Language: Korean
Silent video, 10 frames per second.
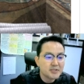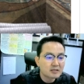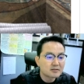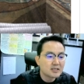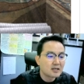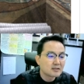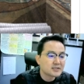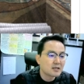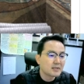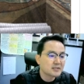그러나
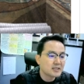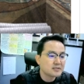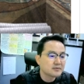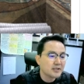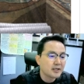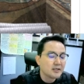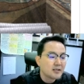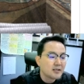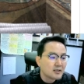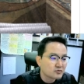제가 판단했을 때
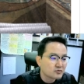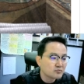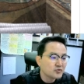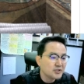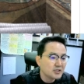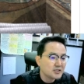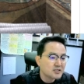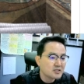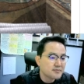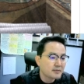충분히
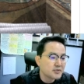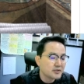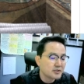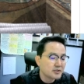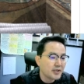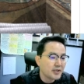2023년 1월에